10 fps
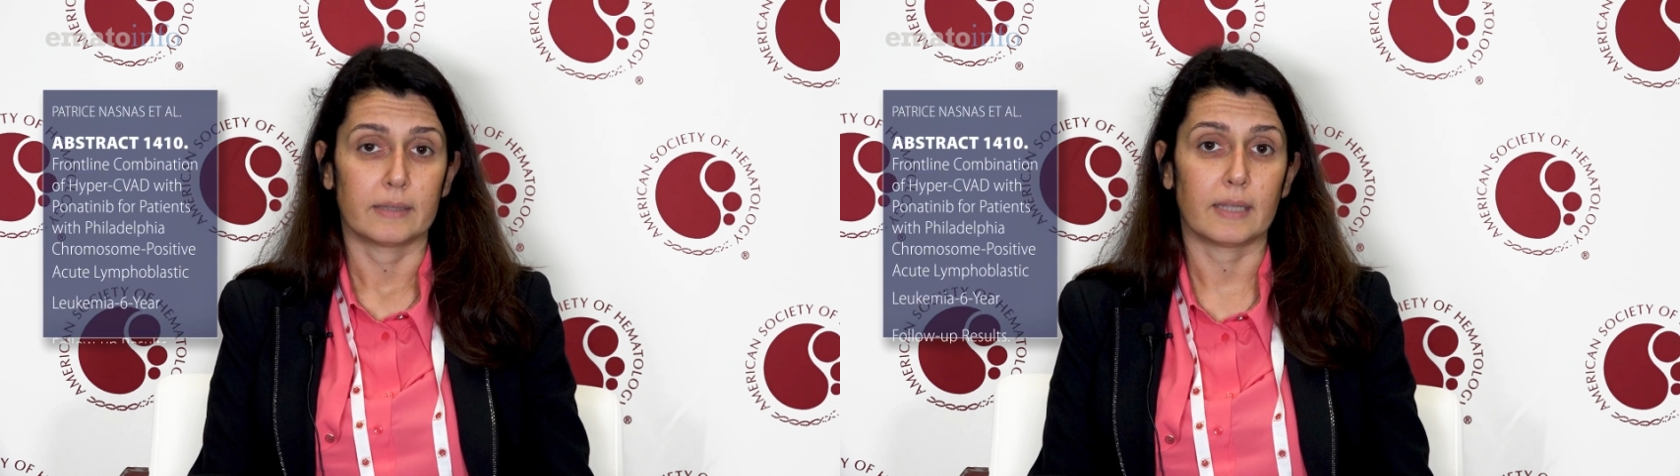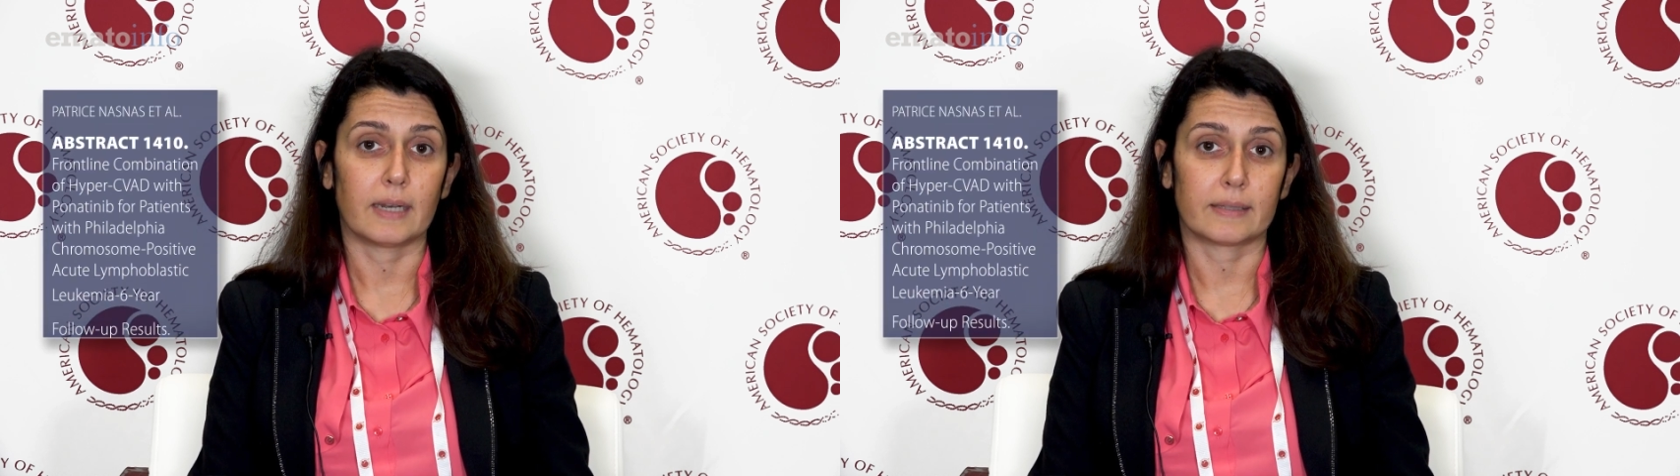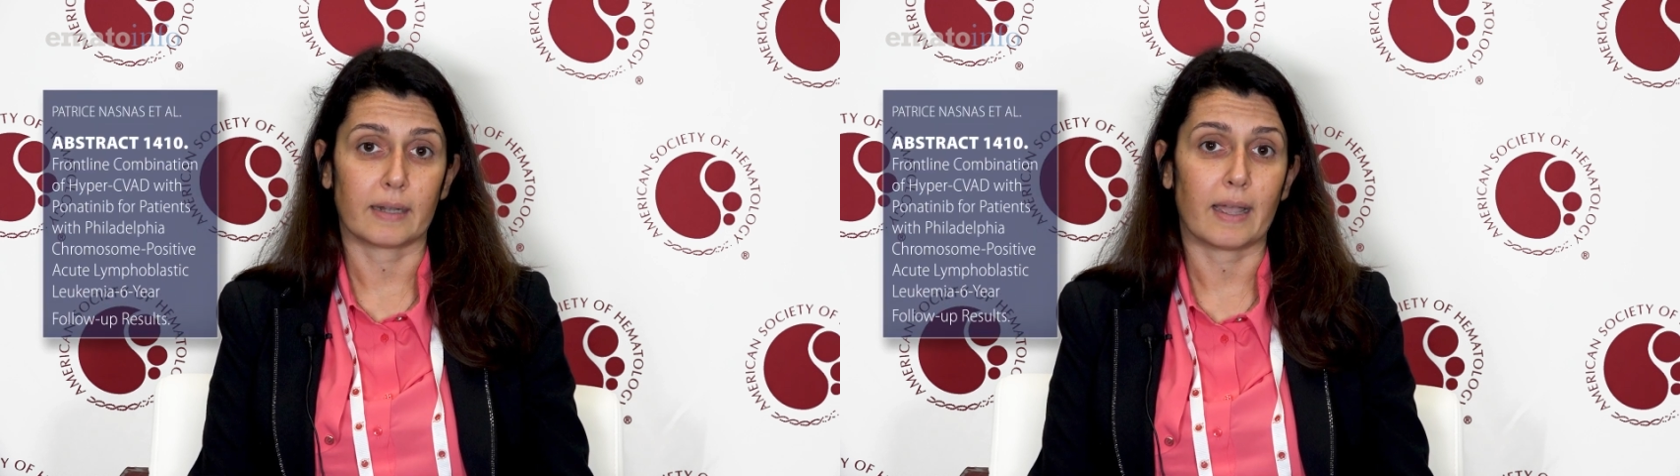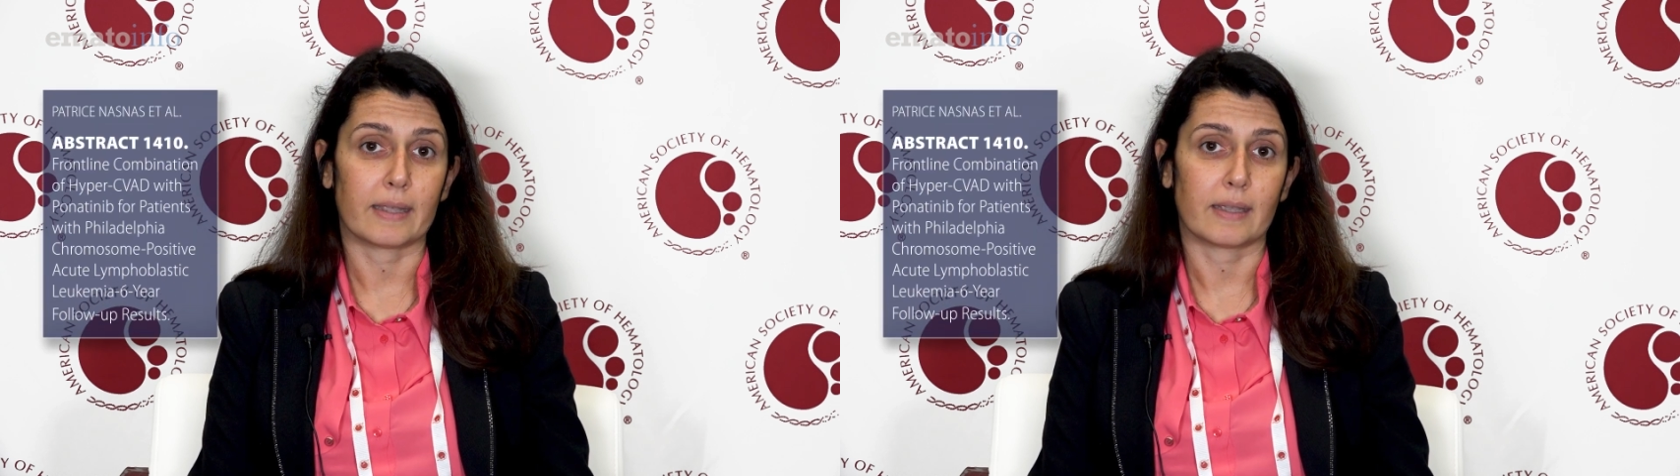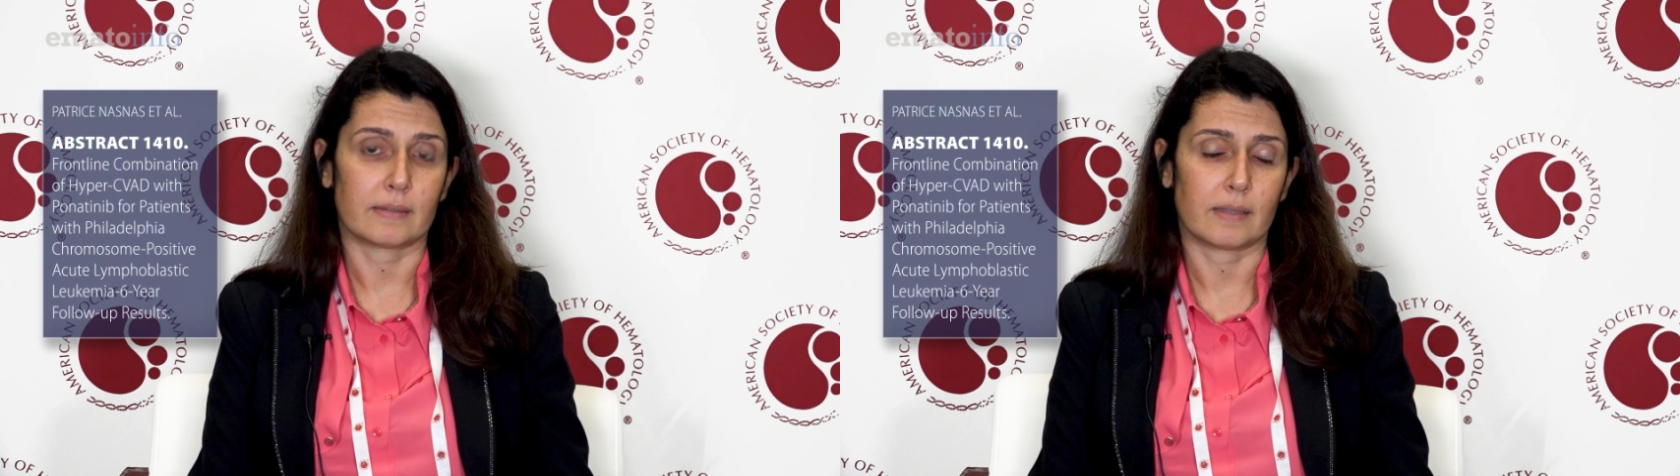del
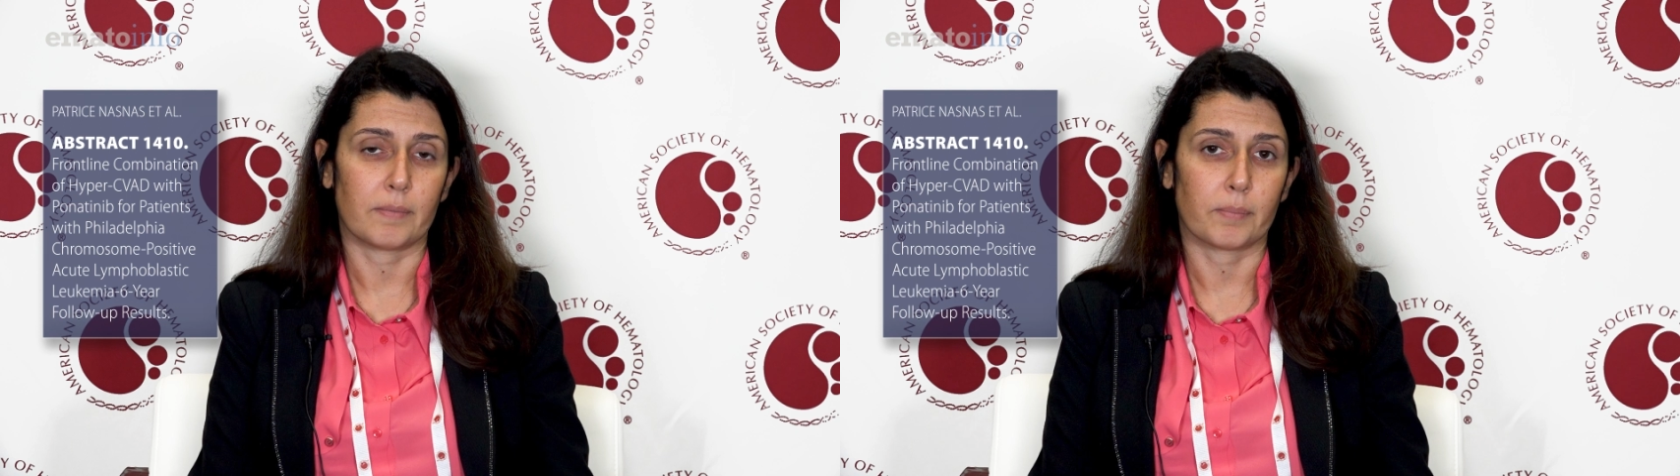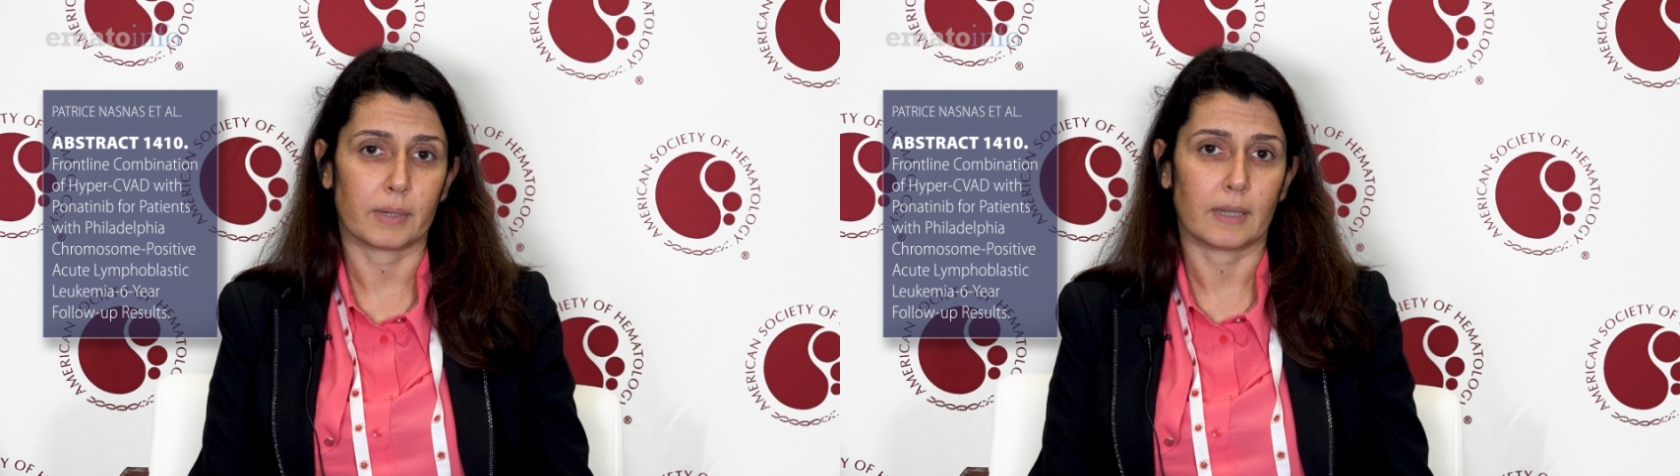trial sempre